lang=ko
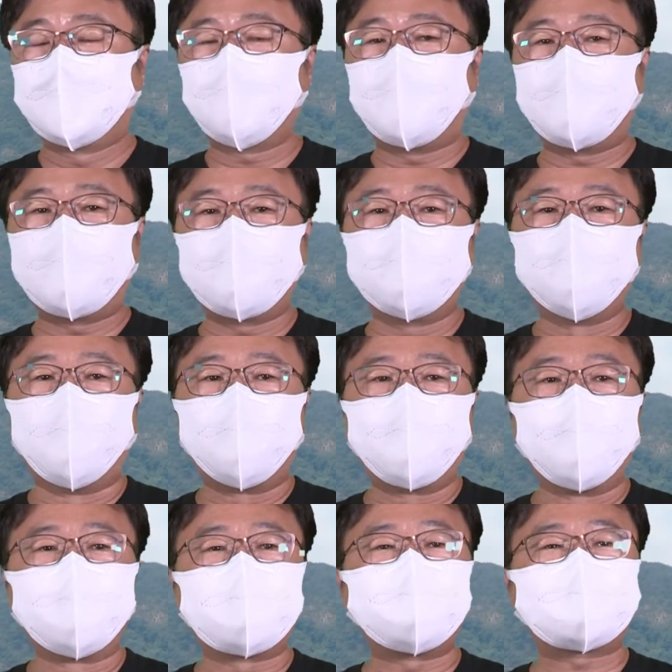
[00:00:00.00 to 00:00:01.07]
또 하나는
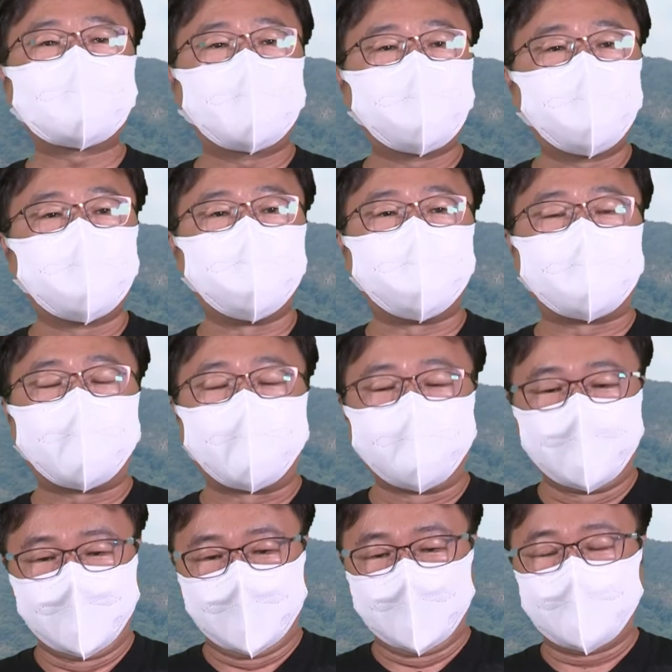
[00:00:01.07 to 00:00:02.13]
목표 14번입니다.
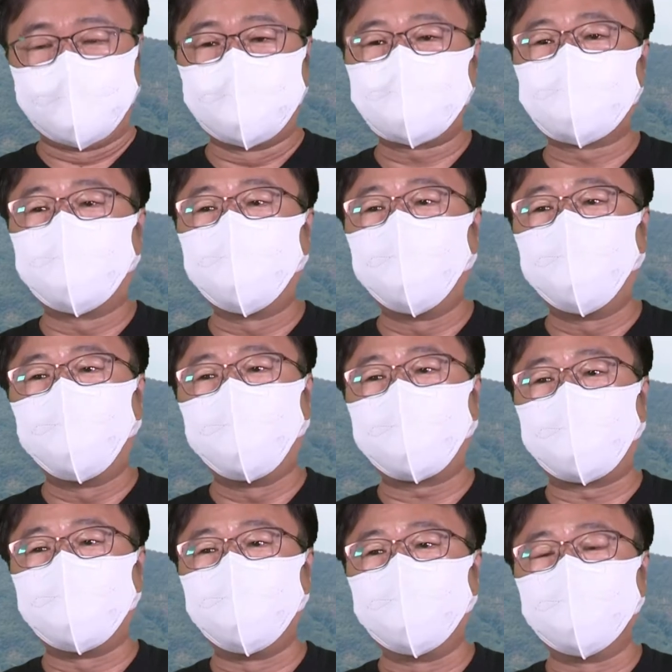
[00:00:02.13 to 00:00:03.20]
대청호에
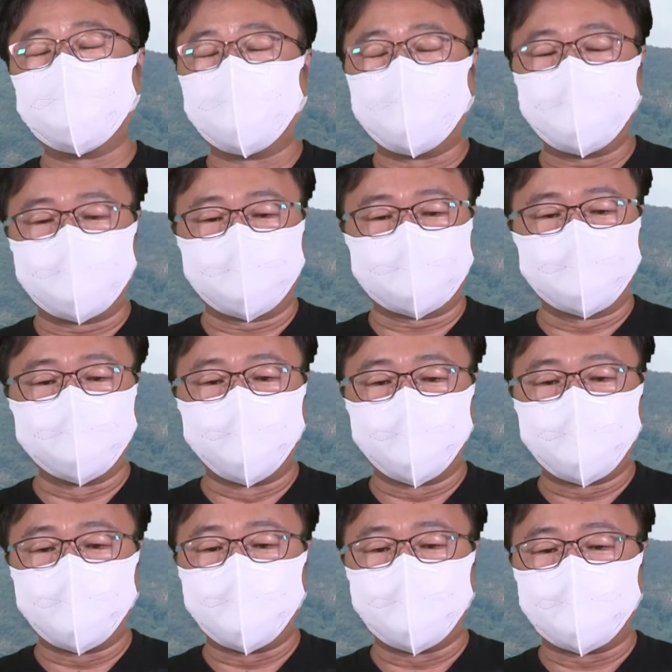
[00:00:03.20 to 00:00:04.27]
관련된 그런
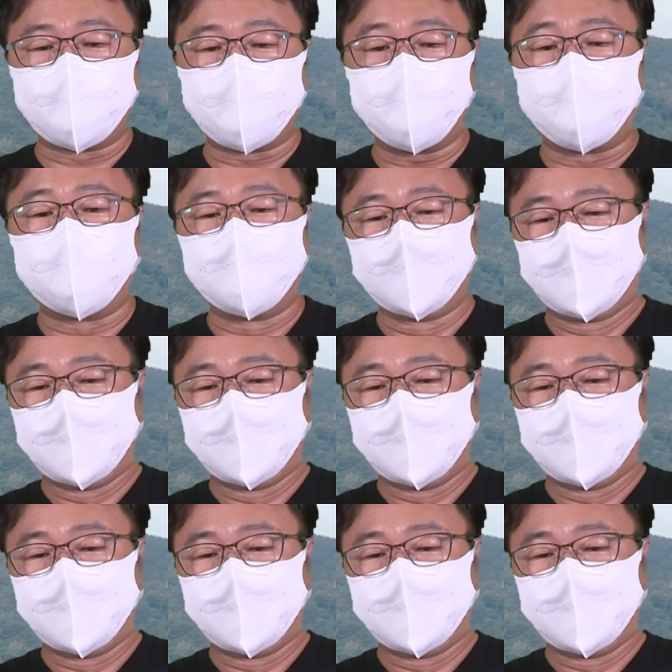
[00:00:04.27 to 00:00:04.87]
목표인데요.